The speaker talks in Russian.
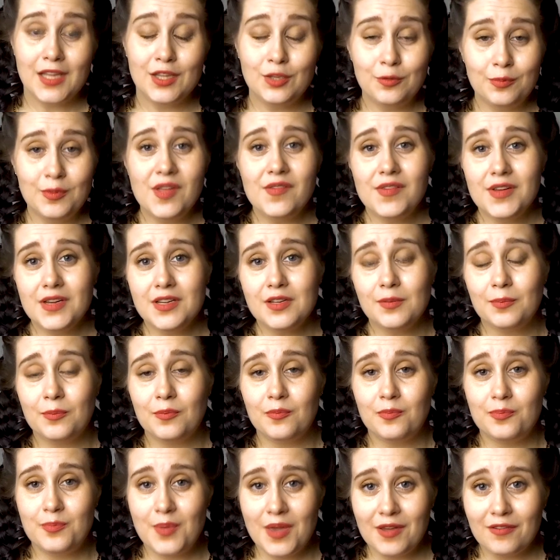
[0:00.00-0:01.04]
Ну, наверное,
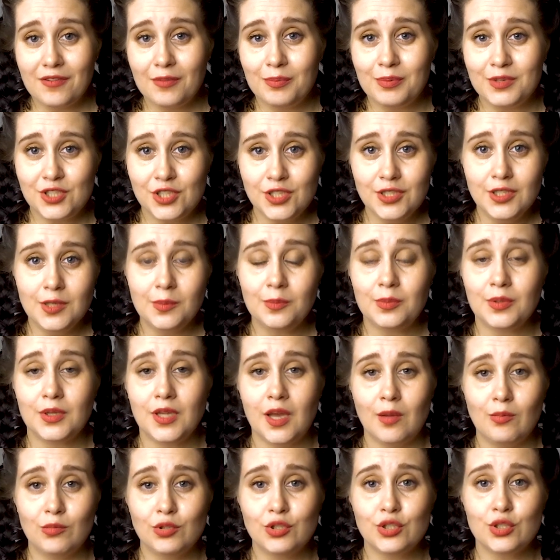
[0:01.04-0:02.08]
первая причина,
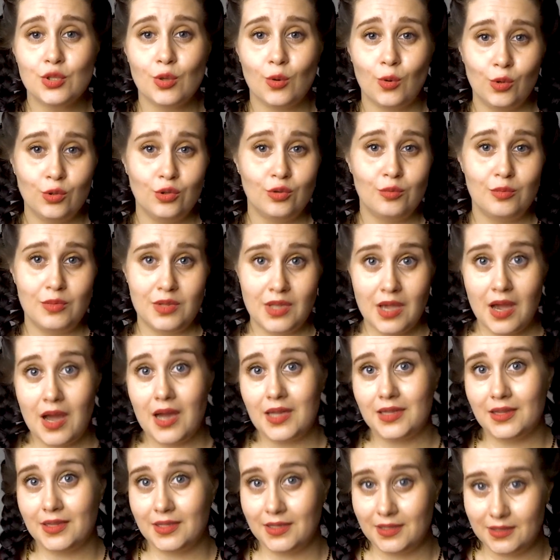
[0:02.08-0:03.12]
потому что он у меня
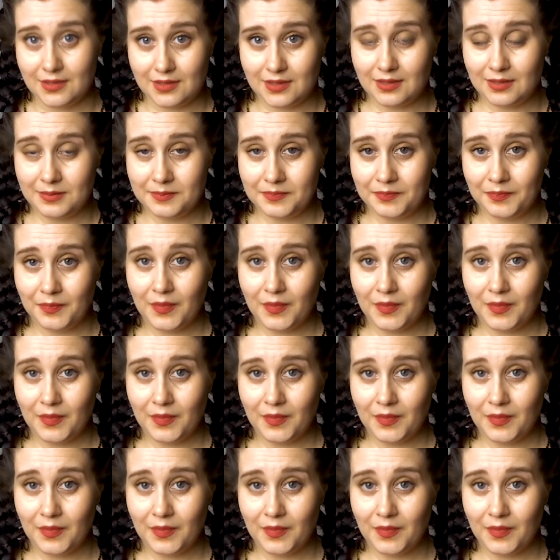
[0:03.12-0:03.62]
атеист.